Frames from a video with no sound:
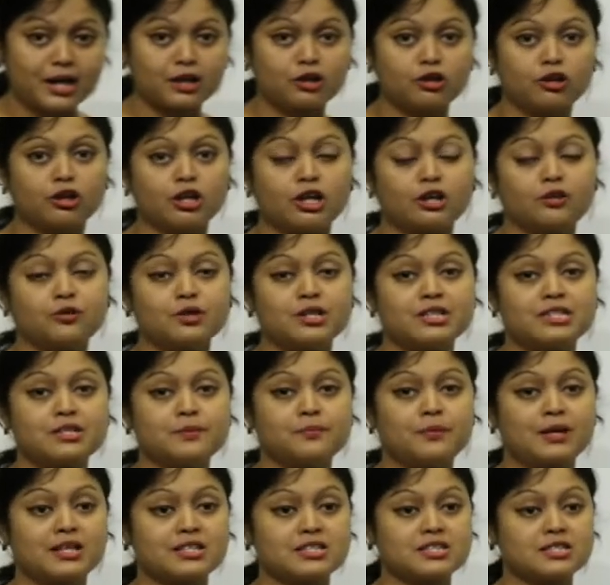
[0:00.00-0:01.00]
ভাগ করা হয়েছে
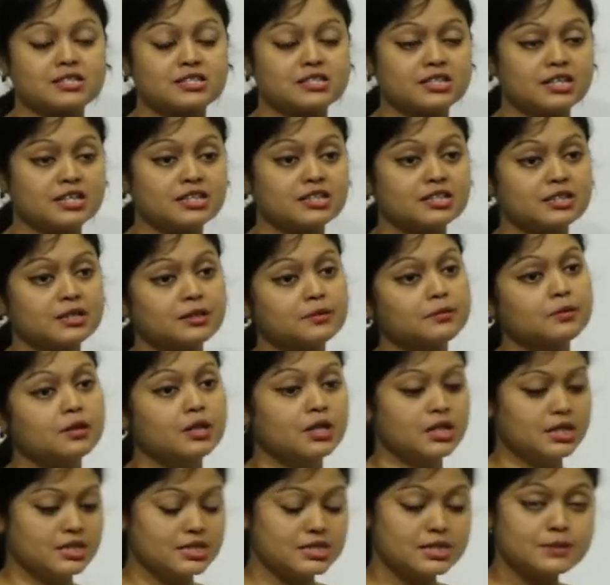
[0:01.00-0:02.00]
পাঁচটি শ্রেণীতে
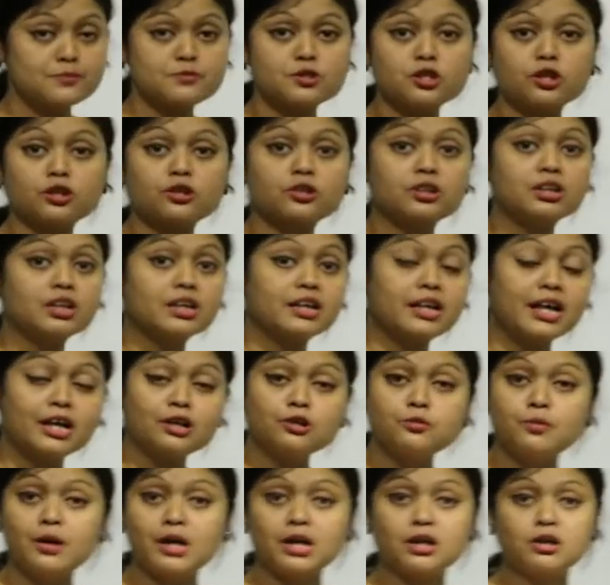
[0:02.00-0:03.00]
জীবজগৎকে
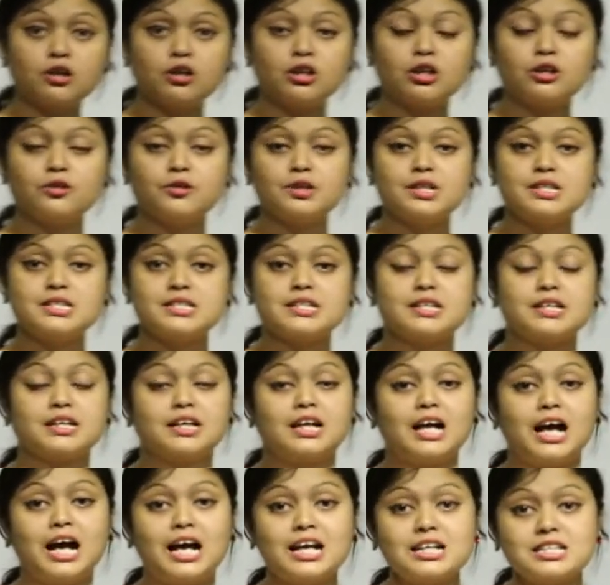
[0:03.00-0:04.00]
কেন ভাগ করা হয়েছে
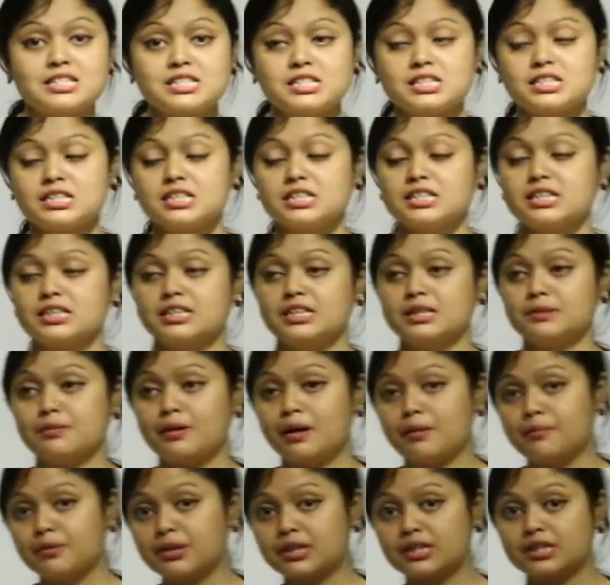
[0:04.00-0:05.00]
গাছ কি
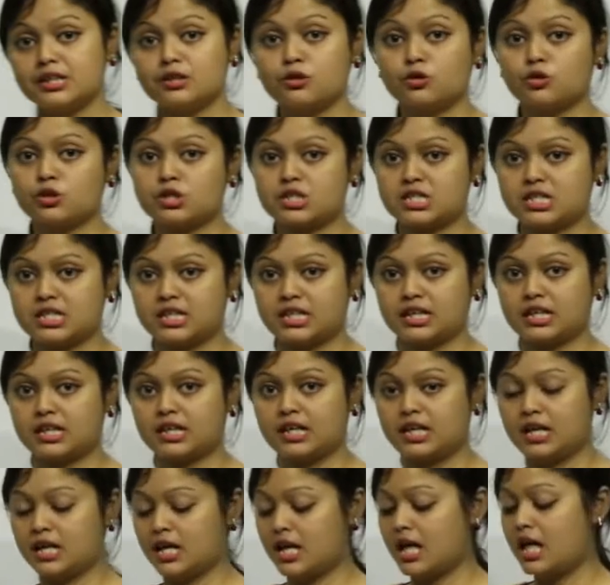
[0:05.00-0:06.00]
কিভাবে কি হচ্ছে
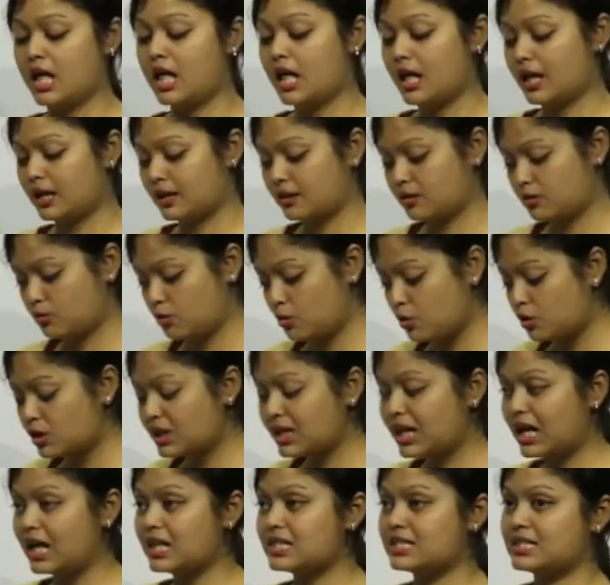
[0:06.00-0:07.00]
কোন
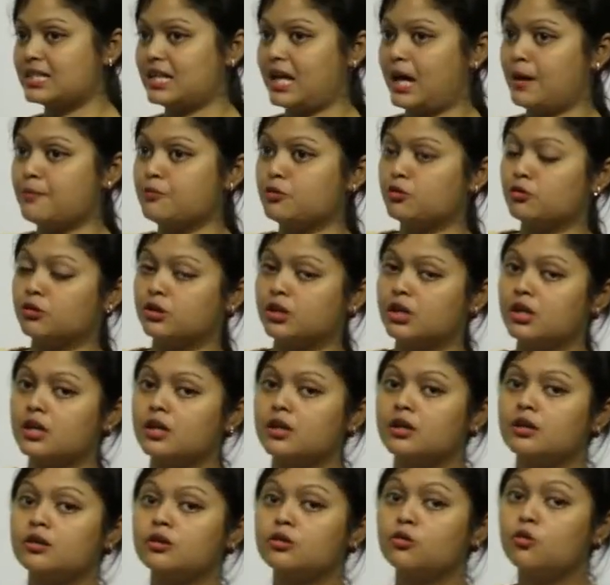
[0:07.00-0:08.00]
গাছ কেমন
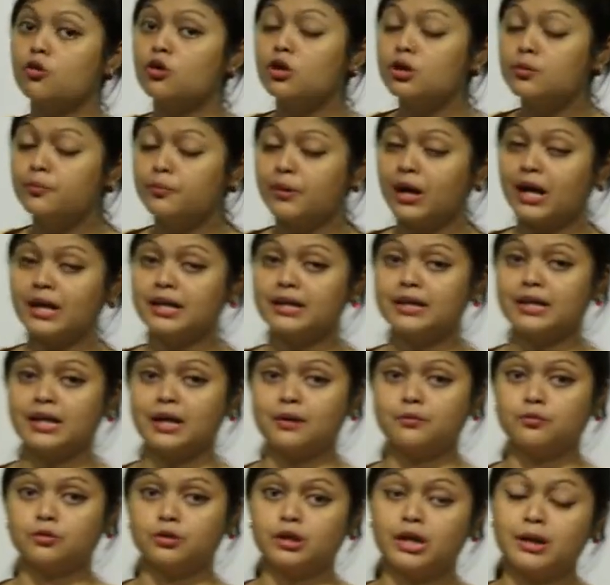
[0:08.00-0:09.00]
কোন প্রাণী
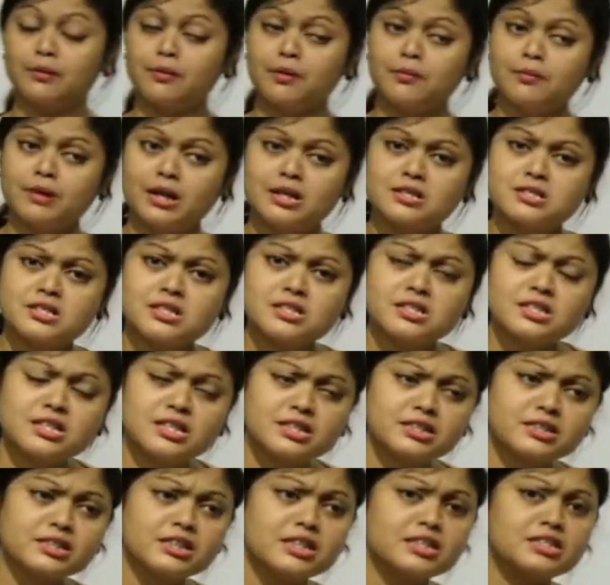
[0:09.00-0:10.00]
কেমন এভাবে আস্তে আস্তে
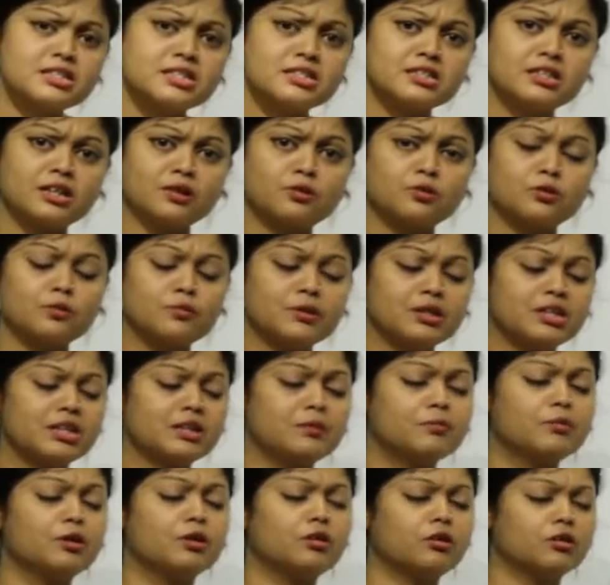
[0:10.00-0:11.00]
নিজেরা চিন্তা করবে
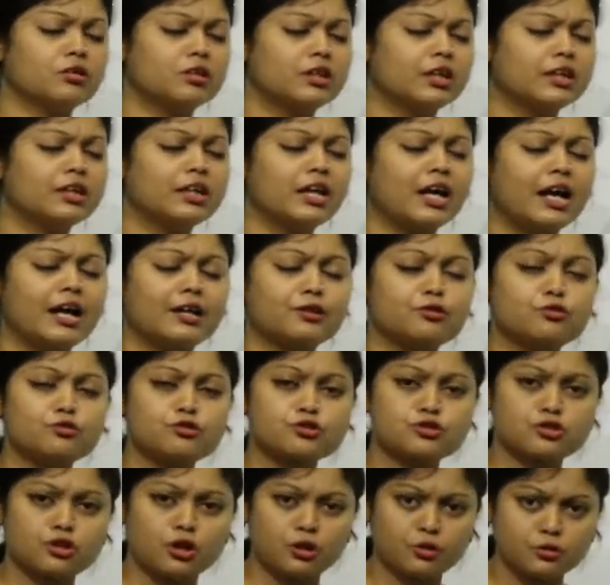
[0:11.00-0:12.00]
দেখবে অধ্যায়টা এত
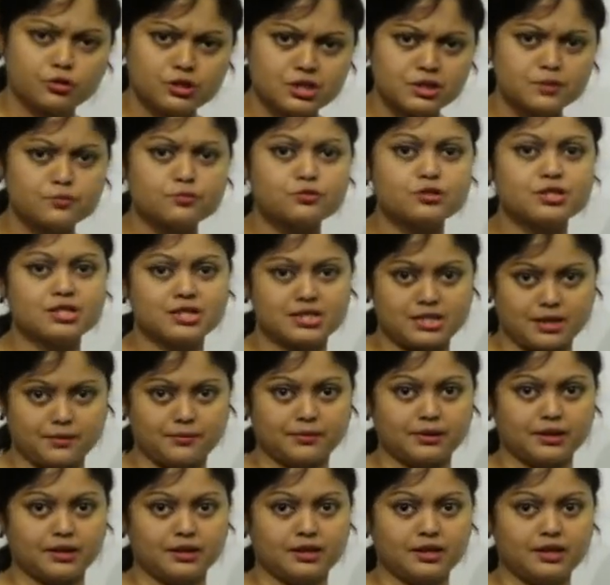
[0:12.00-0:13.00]
সহজে বুঝে
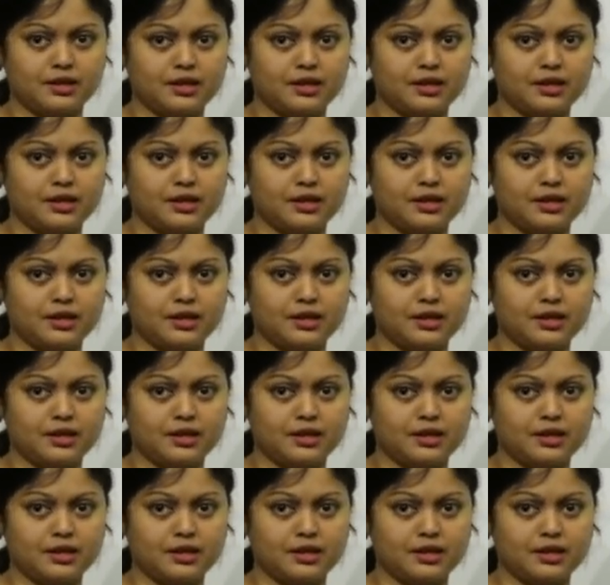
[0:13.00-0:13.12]
যাবে